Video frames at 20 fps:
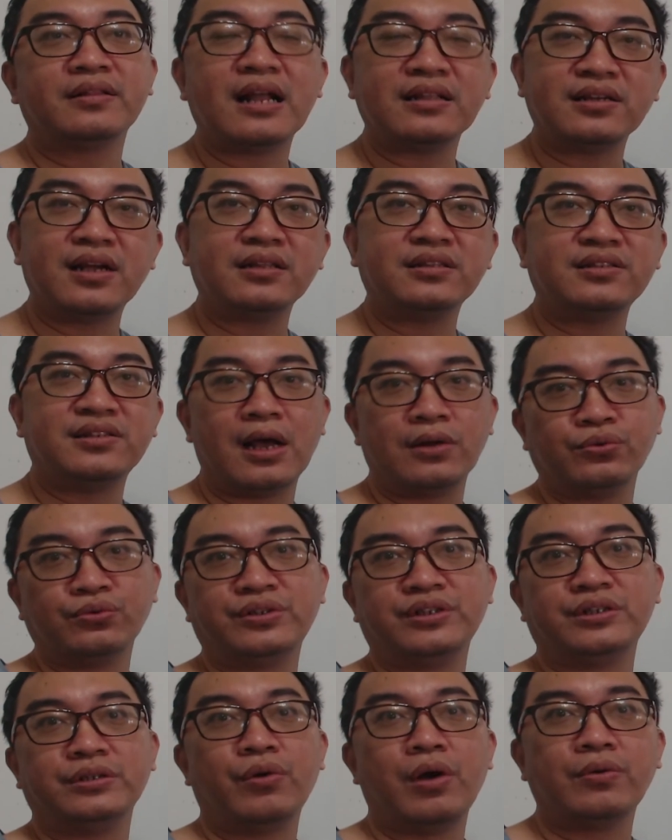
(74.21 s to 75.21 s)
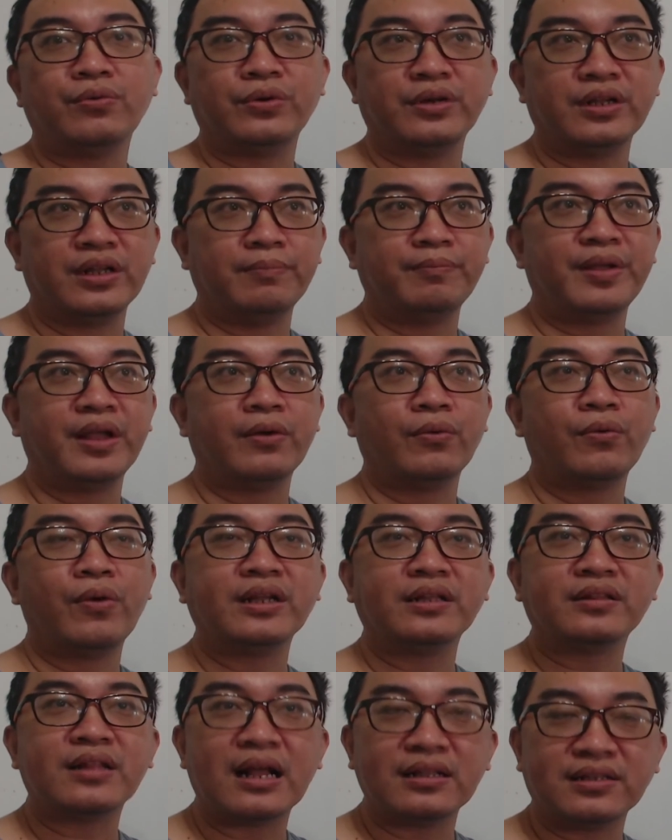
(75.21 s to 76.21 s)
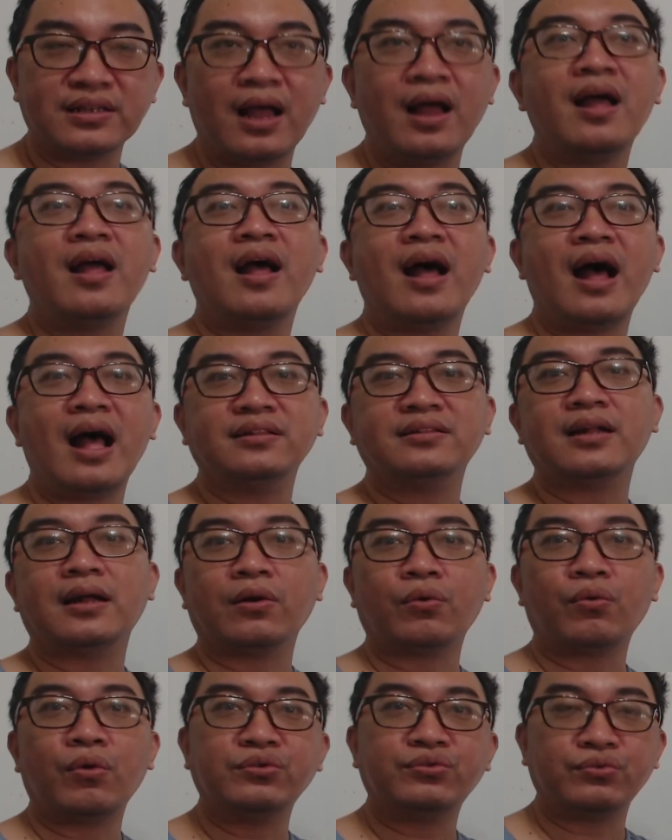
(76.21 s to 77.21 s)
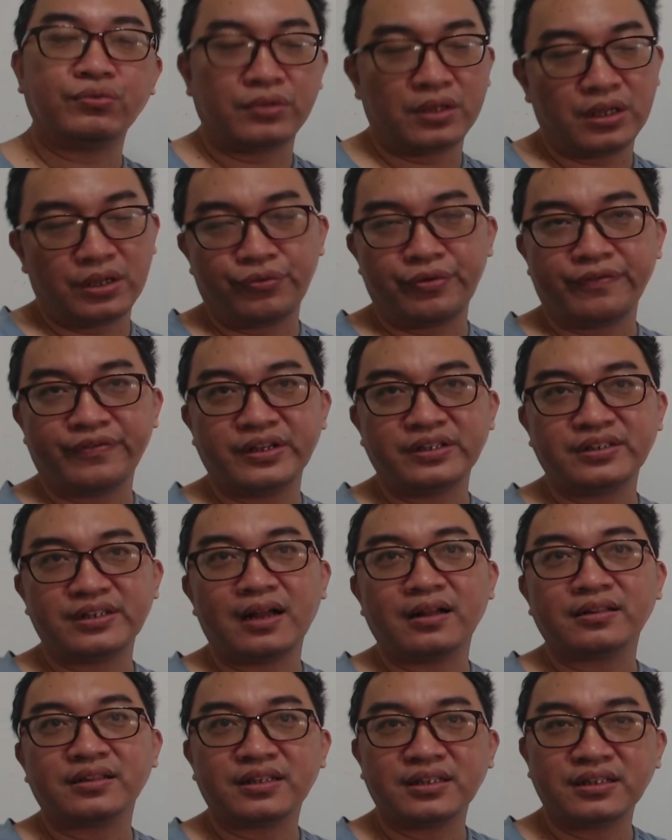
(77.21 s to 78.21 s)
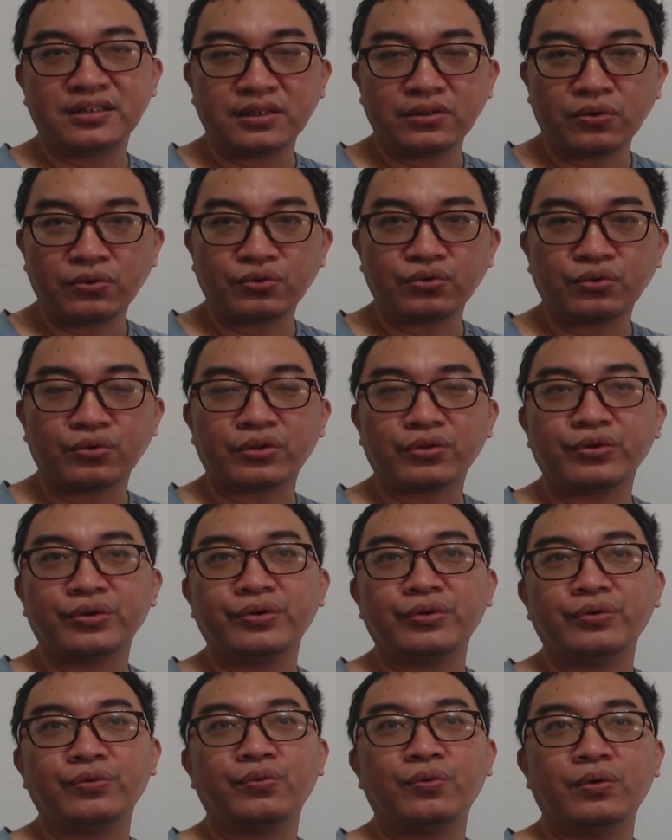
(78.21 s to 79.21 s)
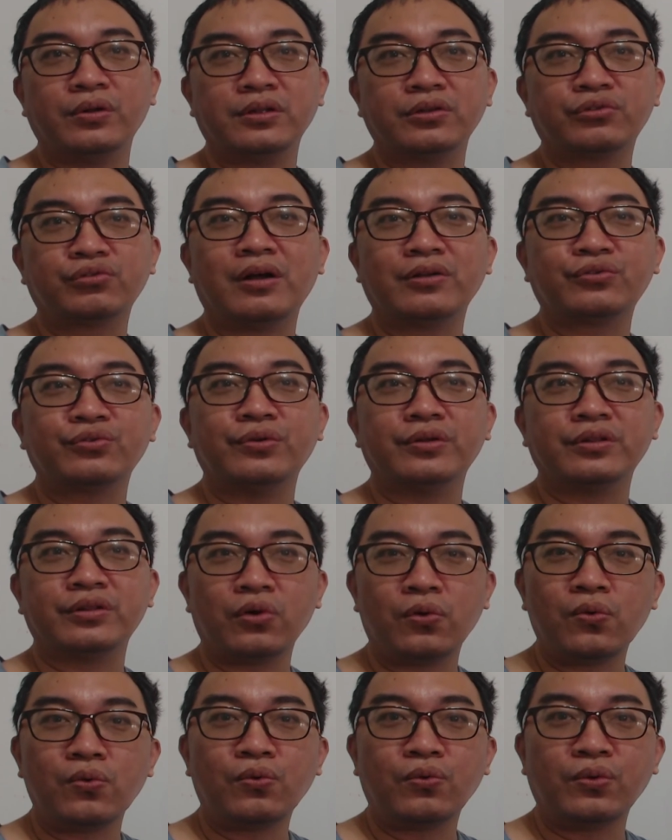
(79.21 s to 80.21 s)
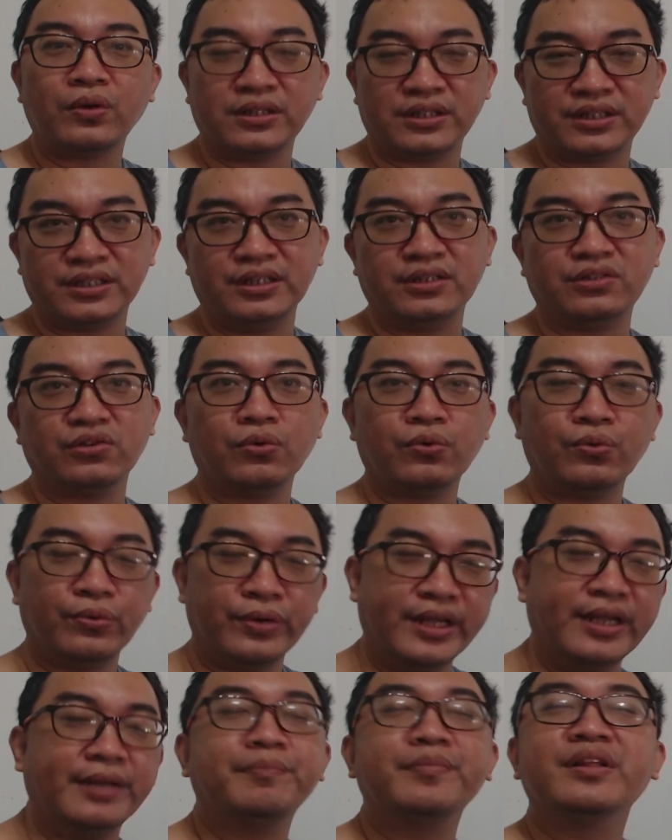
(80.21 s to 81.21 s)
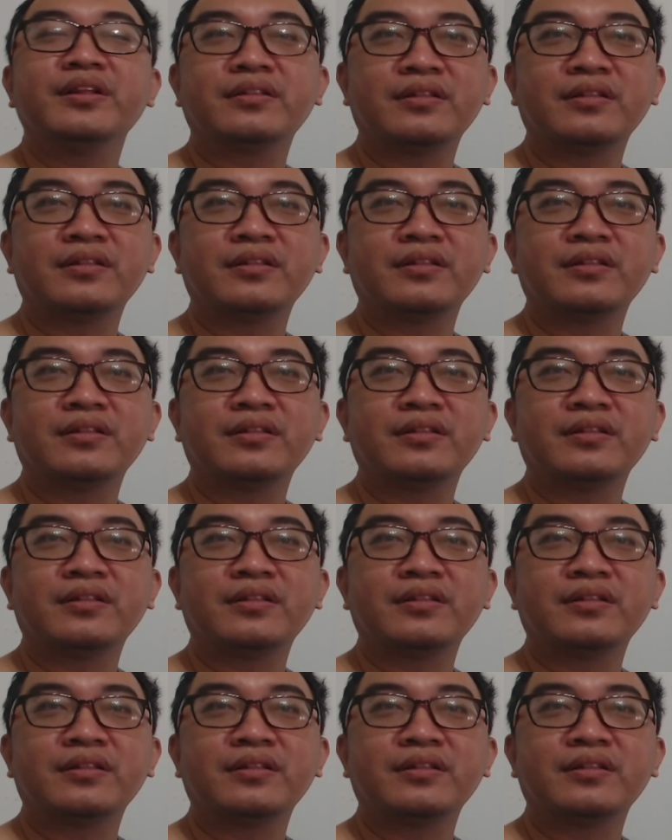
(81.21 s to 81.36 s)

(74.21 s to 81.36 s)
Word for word: 大家假如喜欢我的影片，欢迎大家按赞、关注、订阅、分享，这一些动作对于我的创作都会是一种鼓励。